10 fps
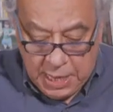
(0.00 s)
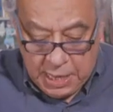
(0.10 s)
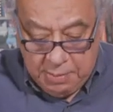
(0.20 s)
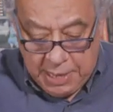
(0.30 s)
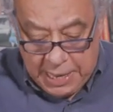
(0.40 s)

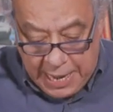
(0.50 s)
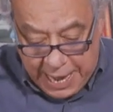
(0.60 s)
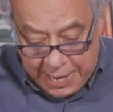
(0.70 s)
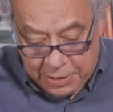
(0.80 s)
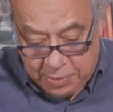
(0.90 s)
e
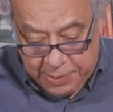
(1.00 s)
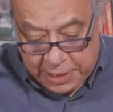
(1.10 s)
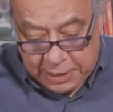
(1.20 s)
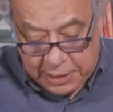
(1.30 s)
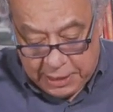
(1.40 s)
milhares de
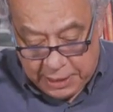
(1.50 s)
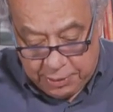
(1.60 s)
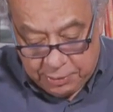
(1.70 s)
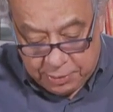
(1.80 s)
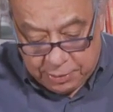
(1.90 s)
brasileiros